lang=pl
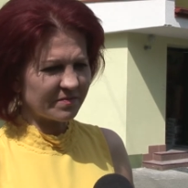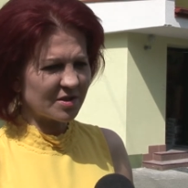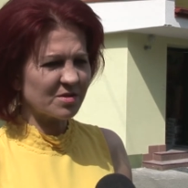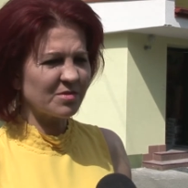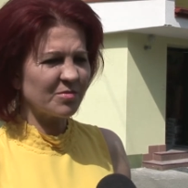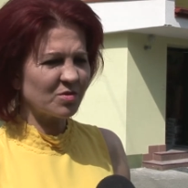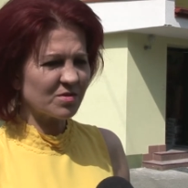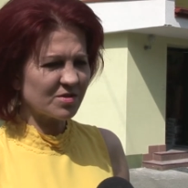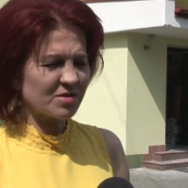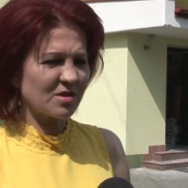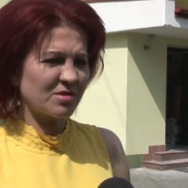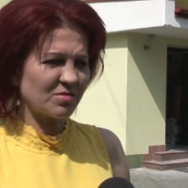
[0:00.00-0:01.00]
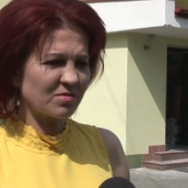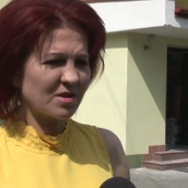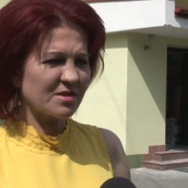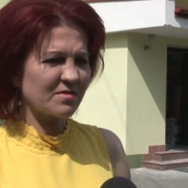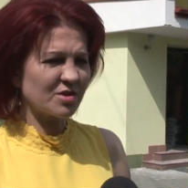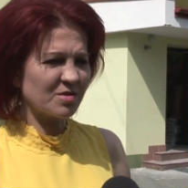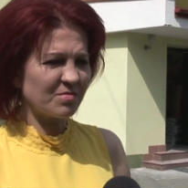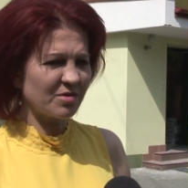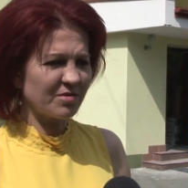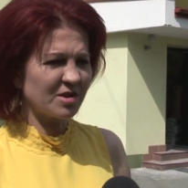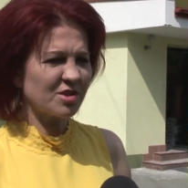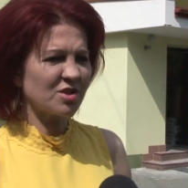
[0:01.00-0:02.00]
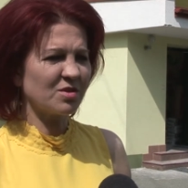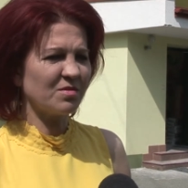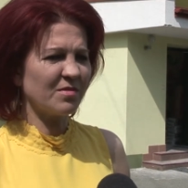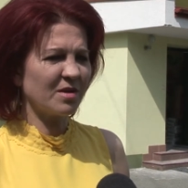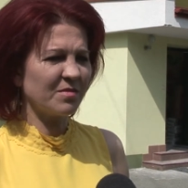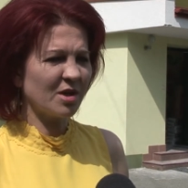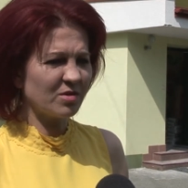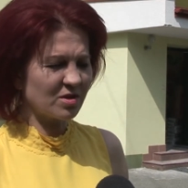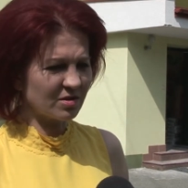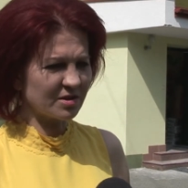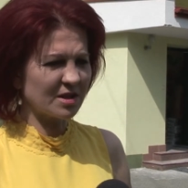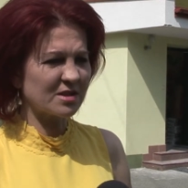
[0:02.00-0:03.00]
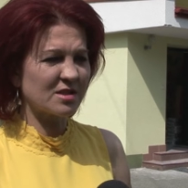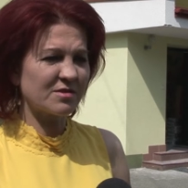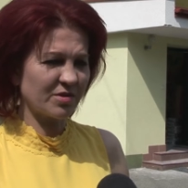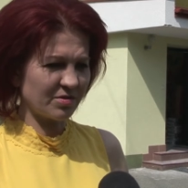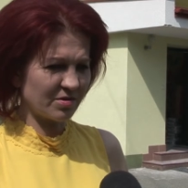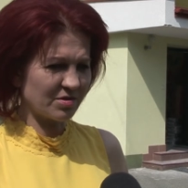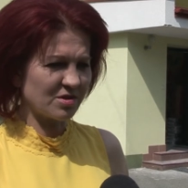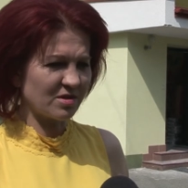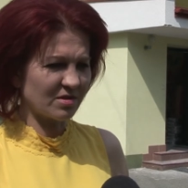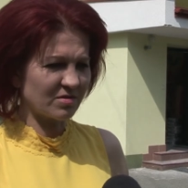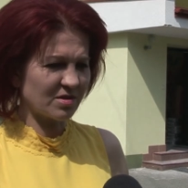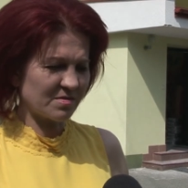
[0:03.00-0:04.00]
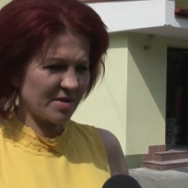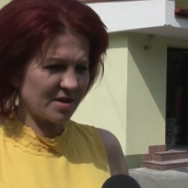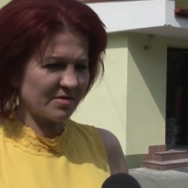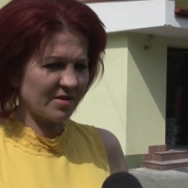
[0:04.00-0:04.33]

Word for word: żeby mogły zostać u nas w naszym powiecie, żeby miały kontakt ze swoją rodziną. To jest bardzo